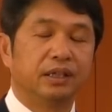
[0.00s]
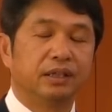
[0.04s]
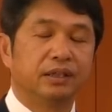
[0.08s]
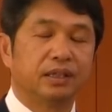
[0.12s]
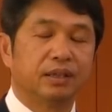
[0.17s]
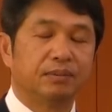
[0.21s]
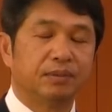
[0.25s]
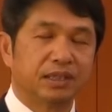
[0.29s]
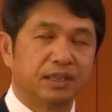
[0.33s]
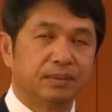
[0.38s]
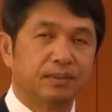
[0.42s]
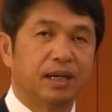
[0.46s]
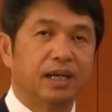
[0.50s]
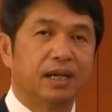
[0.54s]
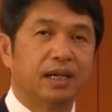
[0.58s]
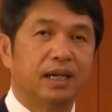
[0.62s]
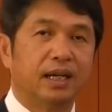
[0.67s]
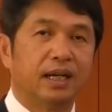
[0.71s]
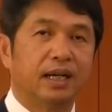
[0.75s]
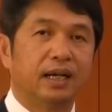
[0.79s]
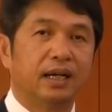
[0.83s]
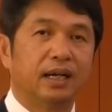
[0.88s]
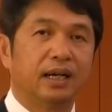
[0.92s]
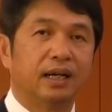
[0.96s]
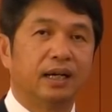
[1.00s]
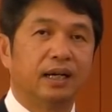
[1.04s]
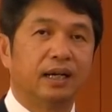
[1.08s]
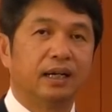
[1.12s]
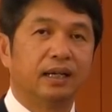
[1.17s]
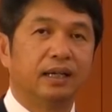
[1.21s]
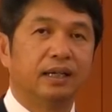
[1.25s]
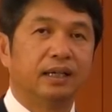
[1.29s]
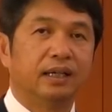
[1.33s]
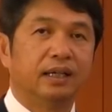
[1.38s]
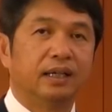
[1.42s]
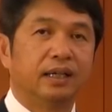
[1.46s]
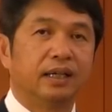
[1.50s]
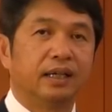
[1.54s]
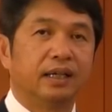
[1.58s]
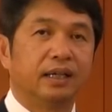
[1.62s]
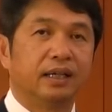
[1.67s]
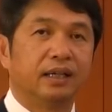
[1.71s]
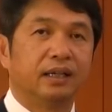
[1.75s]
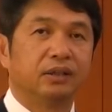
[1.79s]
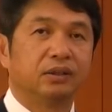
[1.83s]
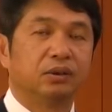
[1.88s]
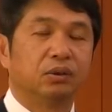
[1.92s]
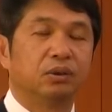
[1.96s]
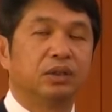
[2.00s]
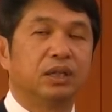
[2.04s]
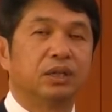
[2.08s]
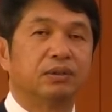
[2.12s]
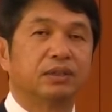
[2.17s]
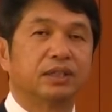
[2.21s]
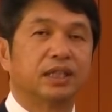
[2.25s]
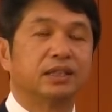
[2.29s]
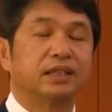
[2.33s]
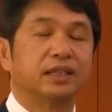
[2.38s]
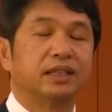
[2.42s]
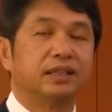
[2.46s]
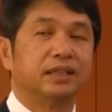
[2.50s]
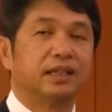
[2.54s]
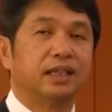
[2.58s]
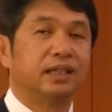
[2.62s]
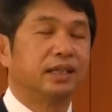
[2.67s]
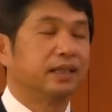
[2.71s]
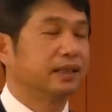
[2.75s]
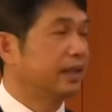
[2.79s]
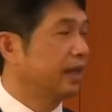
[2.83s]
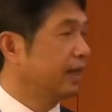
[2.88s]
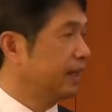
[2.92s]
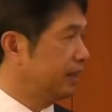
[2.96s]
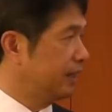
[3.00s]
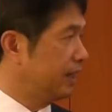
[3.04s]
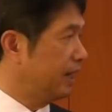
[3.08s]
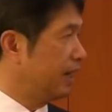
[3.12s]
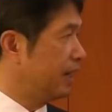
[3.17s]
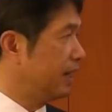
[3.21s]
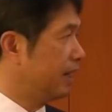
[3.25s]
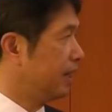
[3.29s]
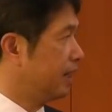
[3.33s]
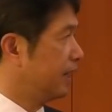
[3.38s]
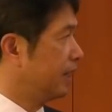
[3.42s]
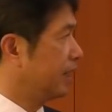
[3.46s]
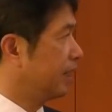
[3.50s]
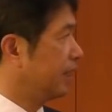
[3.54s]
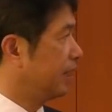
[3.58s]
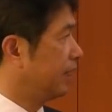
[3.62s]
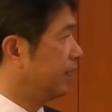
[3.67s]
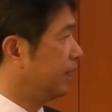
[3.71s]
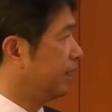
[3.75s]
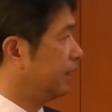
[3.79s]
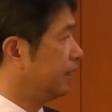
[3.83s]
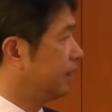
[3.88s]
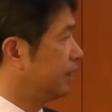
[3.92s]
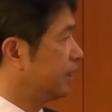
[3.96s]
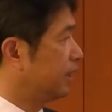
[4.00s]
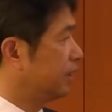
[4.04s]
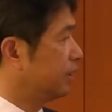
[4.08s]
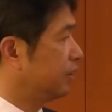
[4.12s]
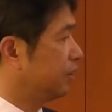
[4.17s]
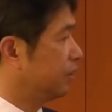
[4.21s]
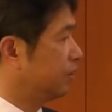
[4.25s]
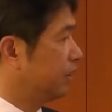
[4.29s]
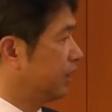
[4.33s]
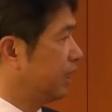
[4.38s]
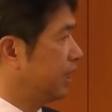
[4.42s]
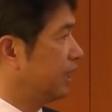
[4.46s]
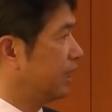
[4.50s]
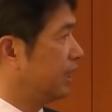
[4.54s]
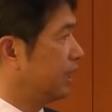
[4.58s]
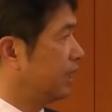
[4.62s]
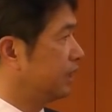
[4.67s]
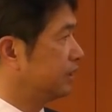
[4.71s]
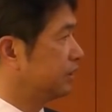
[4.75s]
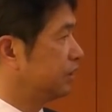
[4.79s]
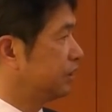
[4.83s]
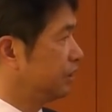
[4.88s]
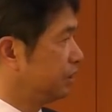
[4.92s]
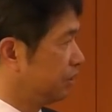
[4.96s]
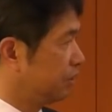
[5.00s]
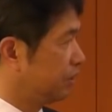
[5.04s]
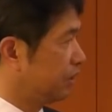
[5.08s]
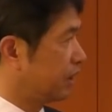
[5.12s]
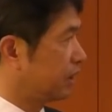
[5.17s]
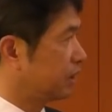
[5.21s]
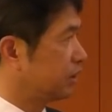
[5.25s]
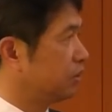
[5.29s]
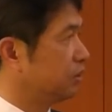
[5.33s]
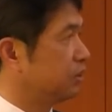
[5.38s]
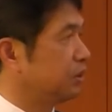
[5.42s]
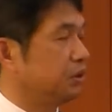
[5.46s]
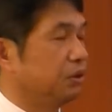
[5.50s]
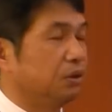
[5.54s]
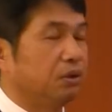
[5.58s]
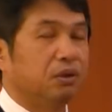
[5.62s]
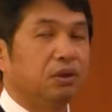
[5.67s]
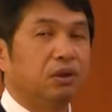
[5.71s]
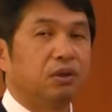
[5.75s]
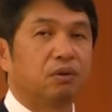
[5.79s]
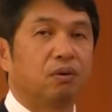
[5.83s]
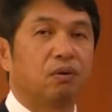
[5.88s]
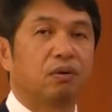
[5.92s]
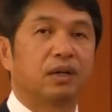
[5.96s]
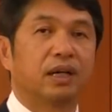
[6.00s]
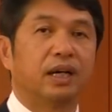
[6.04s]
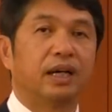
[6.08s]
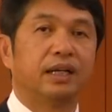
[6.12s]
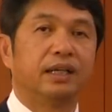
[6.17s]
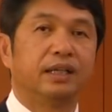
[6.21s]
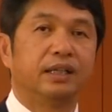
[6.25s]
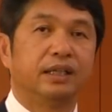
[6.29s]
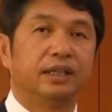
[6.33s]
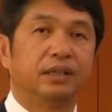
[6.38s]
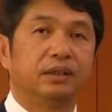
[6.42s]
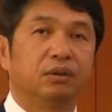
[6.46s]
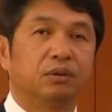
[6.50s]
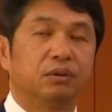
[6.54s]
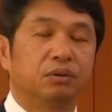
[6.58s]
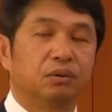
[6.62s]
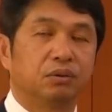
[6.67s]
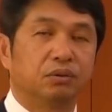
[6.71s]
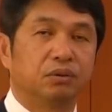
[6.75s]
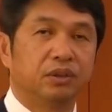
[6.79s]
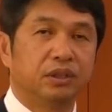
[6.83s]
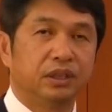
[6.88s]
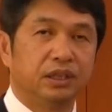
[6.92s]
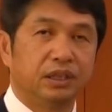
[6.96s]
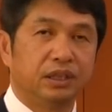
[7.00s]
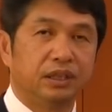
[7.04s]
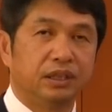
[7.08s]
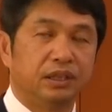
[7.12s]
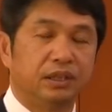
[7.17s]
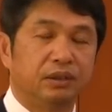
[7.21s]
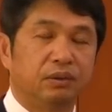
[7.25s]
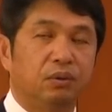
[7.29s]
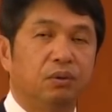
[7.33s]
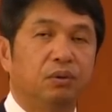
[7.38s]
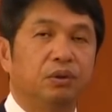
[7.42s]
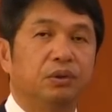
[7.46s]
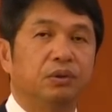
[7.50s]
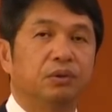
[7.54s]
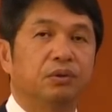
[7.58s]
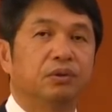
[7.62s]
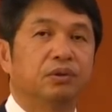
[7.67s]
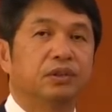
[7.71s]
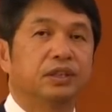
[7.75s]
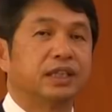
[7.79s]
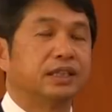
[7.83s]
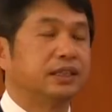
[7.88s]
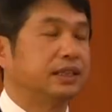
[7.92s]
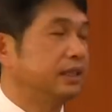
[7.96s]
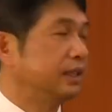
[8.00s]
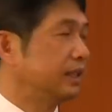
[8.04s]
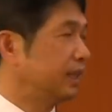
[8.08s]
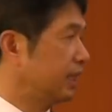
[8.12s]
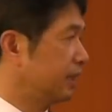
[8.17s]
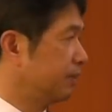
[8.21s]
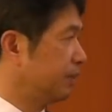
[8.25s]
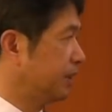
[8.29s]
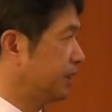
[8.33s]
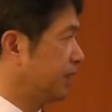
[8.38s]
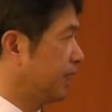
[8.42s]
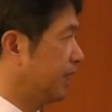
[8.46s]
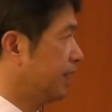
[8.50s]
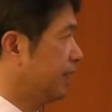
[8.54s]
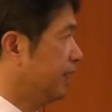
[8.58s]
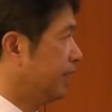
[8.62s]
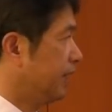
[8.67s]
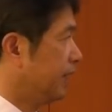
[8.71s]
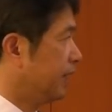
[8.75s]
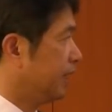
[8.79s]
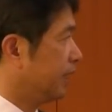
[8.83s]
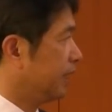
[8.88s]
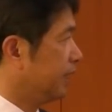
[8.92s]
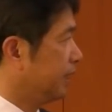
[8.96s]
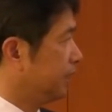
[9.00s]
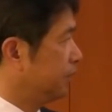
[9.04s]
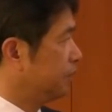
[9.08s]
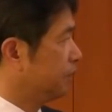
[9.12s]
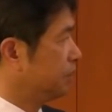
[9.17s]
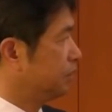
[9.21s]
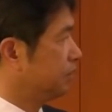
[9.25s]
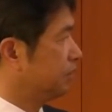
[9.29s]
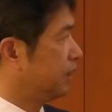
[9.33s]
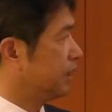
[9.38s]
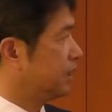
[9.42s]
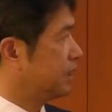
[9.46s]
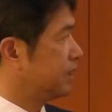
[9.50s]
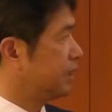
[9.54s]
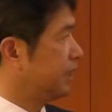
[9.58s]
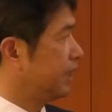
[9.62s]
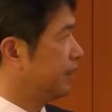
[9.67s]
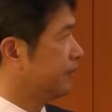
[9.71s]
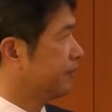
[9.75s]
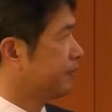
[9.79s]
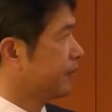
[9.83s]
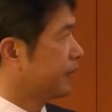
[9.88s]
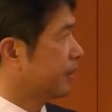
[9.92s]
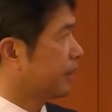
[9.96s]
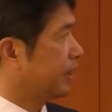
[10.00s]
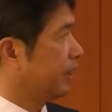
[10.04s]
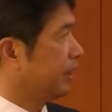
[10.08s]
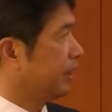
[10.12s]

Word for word: さまざま相談をさせていただいた結果以下のような次のような措置を今回取ることに合意をさせていただきました一つはですね